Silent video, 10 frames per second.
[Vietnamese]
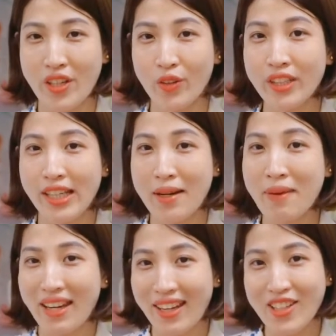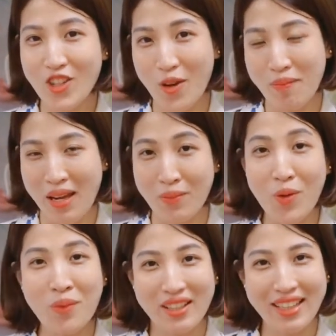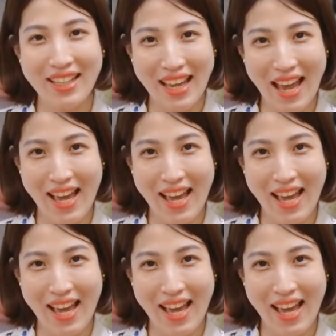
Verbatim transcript: bú yếu thì các mẹ nên chọn bản mẫu mới này